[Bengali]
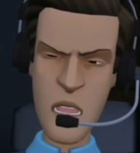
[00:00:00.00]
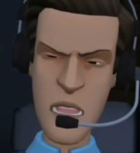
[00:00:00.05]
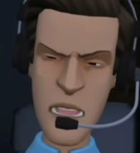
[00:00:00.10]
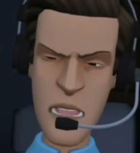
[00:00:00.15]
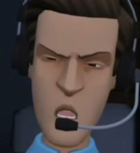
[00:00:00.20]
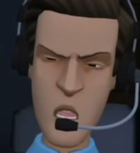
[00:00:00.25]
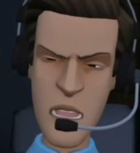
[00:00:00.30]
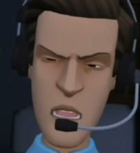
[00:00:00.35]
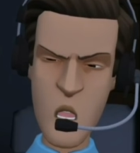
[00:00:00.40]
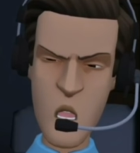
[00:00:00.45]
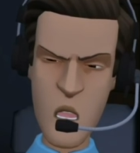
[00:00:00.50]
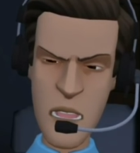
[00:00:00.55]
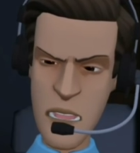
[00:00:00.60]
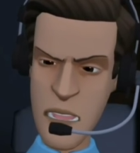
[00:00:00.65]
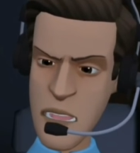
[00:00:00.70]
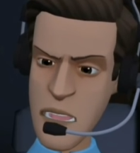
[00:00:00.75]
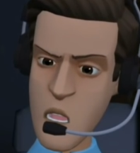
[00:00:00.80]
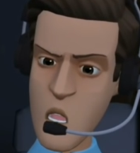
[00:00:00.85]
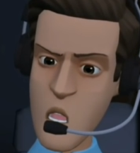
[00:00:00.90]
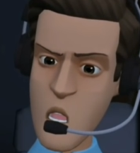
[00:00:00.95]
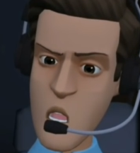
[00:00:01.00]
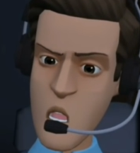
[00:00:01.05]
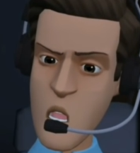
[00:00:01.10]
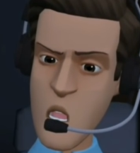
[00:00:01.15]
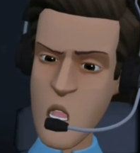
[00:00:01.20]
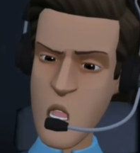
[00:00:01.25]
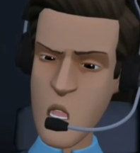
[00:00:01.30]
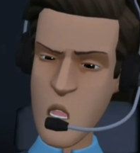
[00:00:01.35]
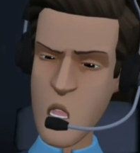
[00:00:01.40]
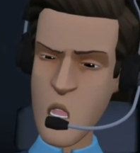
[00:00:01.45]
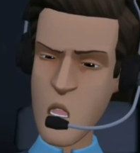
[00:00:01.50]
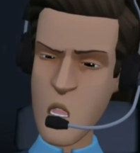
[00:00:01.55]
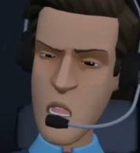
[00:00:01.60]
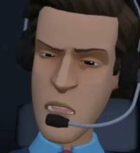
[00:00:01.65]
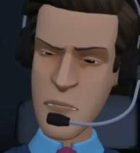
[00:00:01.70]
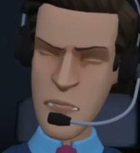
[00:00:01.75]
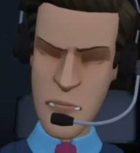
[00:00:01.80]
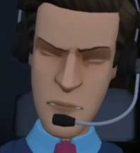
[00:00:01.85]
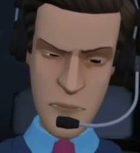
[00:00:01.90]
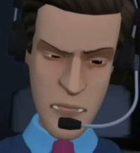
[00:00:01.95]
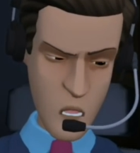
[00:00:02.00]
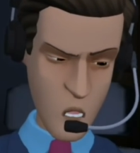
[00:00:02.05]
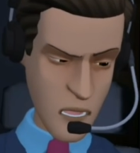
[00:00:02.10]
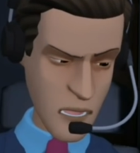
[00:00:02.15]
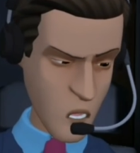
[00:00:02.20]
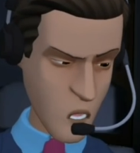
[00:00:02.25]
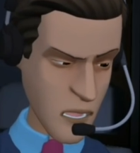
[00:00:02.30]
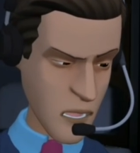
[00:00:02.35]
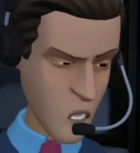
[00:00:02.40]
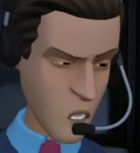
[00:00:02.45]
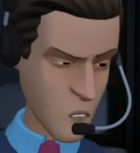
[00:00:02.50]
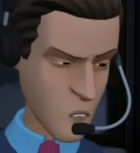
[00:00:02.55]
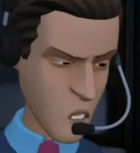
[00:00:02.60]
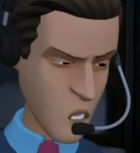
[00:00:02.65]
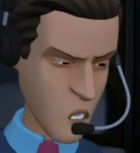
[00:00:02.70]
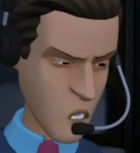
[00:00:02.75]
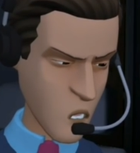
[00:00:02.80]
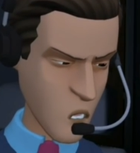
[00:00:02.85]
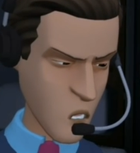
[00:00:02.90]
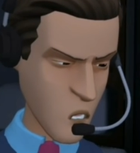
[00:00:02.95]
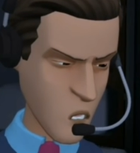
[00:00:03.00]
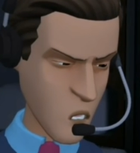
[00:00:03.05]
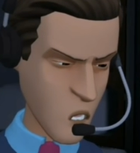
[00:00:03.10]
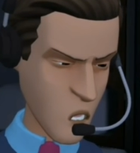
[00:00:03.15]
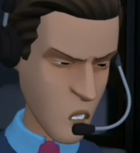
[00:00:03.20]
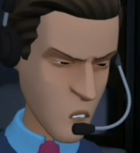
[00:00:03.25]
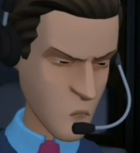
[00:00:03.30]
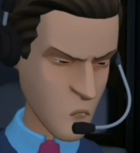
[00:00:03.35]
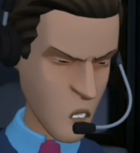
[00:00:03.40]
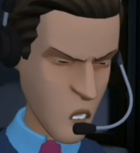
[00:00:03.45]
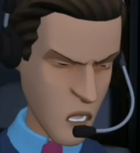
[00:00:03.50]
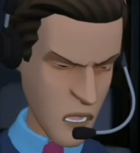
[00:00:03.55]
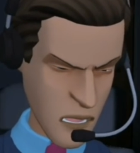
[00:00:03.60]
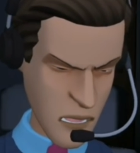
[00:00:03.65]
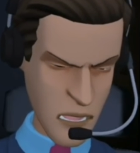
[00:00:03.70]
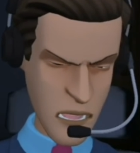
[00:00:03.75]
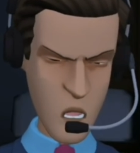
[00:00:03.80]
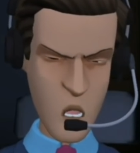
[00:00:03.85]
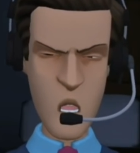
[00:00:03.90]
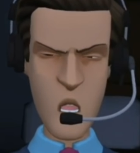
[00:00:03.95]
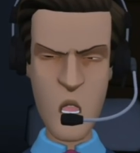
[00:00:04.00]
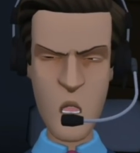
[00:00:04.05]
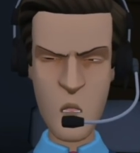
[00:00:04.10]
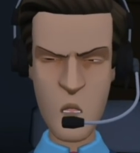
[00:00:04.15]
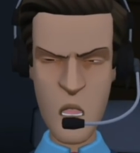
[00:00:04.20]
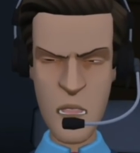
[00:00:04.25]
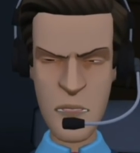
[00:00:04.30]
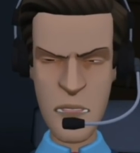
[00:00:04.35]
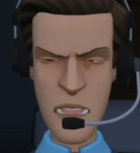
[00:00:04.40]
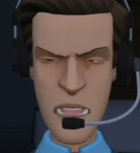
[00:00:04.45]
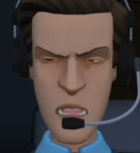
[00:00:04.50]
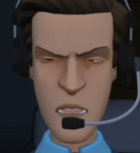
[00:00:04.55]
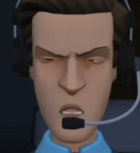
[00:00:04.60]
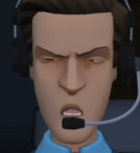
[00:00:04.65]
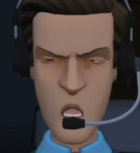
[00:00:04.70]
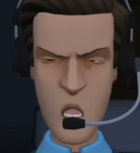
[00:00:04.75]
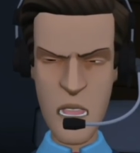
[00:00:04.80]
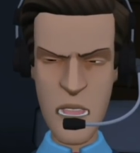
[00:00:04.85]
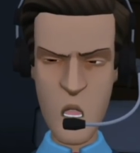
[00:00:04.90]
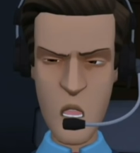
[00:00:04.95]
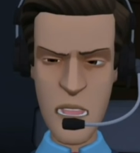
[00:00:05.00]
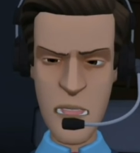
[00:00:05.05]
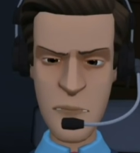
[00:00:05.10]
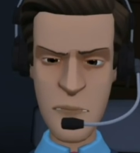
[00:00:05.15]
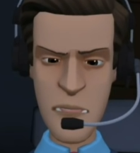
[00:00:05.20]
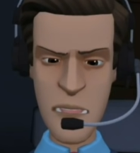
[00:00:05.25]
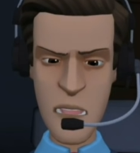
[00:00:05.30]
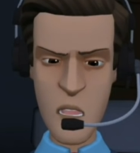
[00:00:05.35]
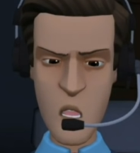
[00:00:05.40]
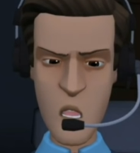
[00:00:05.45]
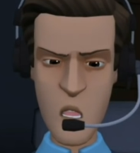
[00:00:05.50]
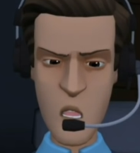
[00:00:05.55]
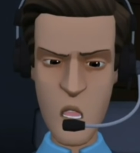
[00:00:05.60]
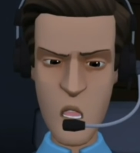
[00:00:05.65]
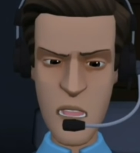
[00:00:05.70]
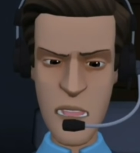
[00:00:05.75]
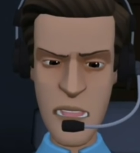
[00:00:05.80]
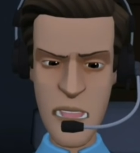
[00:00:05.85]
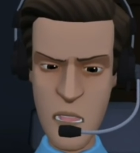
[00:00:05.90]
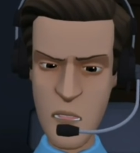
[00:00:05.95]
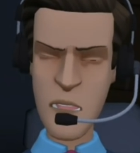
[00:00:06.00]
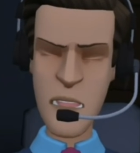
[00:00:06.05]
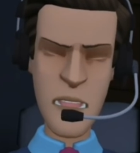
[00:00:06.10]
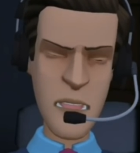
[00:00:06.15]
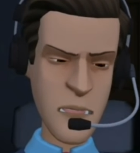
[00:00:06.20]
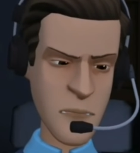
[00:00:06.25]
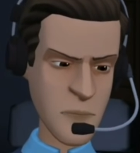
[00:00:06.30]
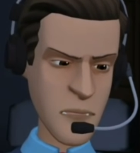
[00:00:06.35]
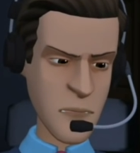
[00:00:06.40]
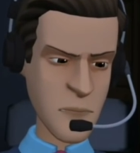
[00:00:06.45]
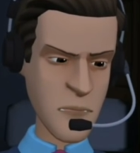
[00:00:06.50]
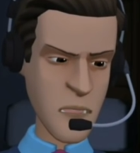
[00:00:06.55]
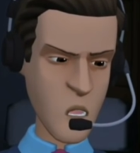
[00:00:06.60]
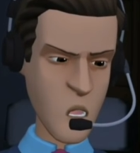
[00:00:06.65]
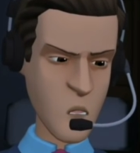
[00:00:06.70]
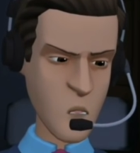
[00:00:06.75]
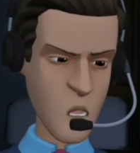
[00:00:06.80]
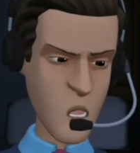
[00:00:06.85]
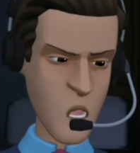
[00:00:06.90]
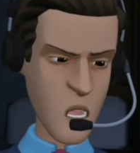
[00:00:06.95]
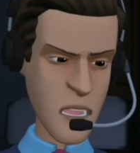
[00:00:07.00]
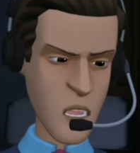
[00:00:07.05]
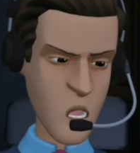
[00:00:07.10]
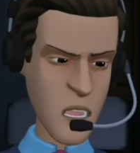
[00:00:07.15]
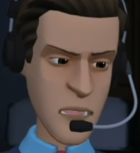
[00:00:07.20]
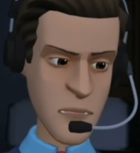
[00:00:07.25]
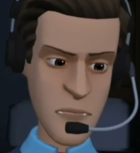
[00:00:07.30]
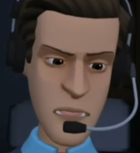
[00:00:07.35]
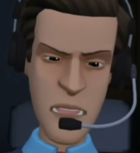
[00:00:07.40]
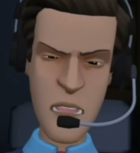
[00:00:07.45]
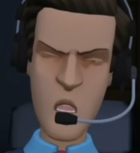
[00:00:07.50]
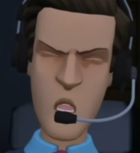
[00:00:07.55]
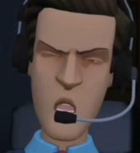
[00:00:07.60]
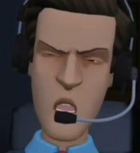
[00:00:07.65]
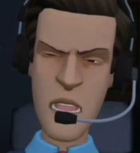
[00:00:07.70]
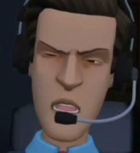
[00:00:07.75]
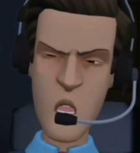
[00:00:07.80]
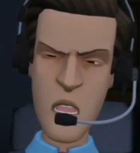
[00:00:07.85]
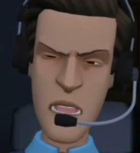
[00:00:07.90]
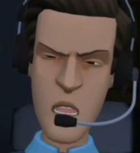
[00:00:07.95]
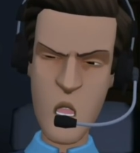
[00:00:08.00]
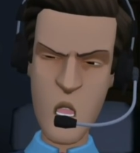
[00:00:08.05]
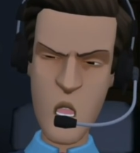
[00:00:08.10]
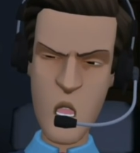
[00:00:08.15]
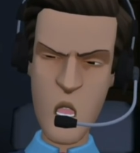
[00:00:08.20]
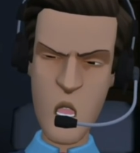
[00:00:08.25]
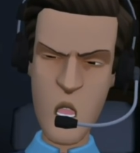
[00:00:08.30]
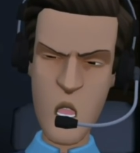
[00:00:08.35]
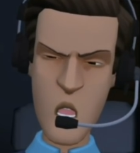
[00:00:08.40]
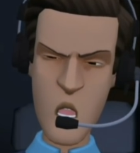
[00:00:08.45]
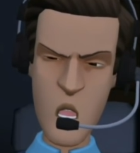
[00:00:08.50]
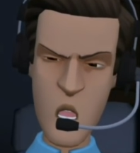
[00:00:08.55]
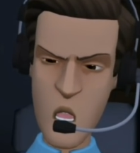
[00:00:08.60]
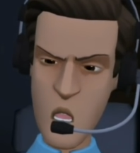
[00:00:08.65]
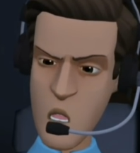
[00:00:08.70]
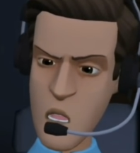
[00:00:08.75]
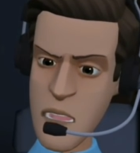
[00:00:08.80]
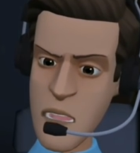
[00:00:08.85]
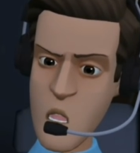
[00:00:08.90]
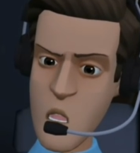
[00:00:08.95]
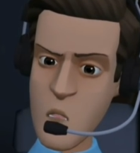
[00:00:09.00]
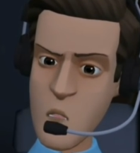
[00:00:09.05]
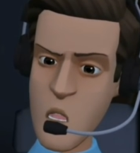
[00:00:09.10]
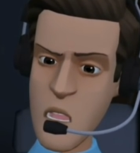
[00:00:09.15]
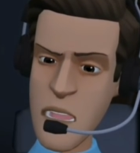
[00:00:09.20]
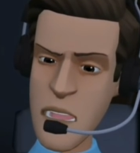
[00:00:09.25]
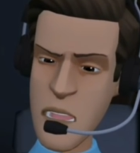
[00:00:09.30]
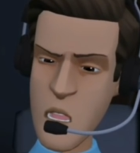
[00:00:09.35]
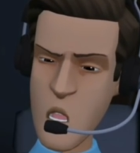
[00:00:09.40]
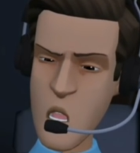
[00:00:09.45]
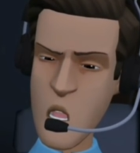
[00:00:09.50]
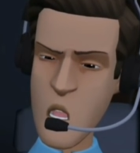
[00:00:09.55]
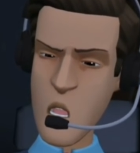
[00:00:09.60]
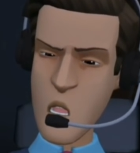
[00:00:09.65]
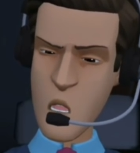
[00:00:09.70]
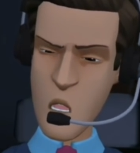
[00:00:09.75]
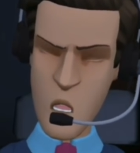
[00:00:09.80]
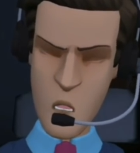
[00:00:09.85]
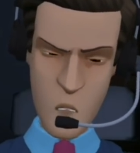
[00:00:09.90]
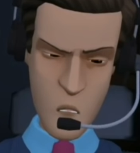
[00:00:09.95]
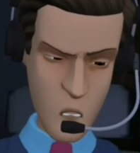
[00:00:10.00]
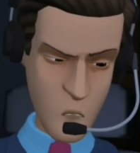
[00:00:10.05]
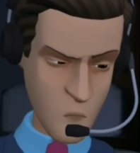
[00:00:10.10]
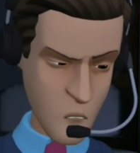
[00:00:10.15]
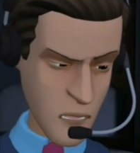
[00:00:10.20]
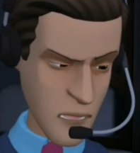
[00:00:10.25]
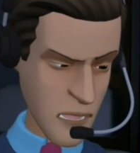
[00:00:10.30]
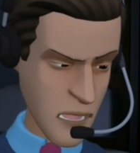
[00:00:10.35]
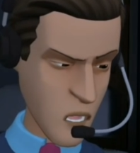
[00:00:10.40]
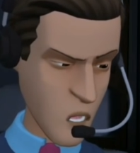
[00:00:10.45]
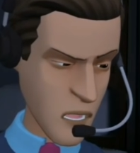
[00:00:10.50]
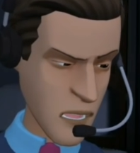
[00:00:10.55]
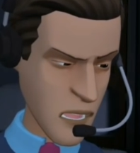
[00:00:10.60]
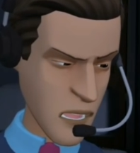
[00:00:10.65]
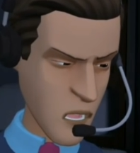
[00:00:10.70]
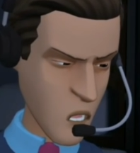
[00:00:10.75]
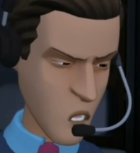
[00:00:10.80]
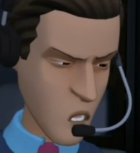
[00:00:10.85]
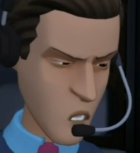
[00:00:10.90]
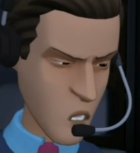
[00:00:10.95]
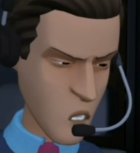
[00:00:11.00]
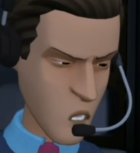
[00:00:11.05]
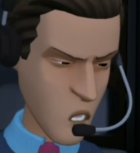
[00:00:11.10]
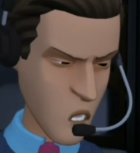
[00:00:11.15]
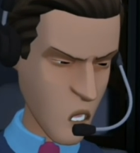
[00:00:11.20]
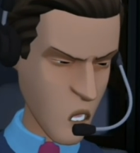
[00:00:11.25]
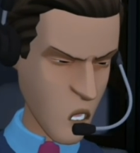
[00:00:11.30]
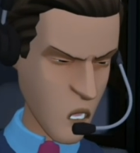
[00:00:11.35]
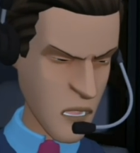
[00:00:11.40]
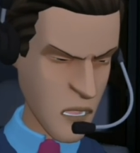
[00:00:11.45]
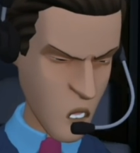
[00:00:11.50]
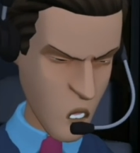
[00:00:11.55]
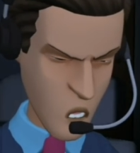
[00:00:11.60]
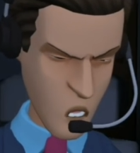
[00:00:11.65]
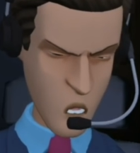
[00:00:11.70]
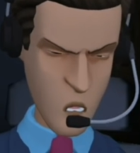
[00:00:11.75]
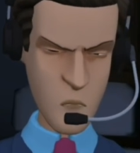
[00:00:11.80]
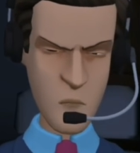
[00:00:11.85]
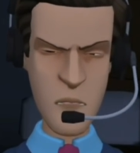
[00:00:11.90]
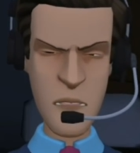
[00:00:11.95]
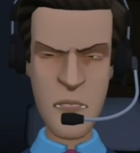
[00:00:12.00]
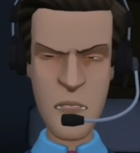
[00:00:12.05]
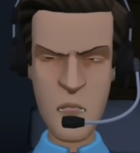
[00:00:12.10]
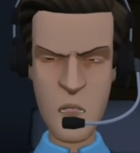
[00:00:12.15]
রিউমার হয়েছিল তারা কেউই আসেনি এখনও পর্যন্ত কেউ আসেনি তবে লিঙ্ক আপ সবার সাথে হয়েছে এটা আশা করি আপনারা সবাই দেখেছেন সেটা টোলগে আর্সেলান হোক কি কেনিও টিকবা হোক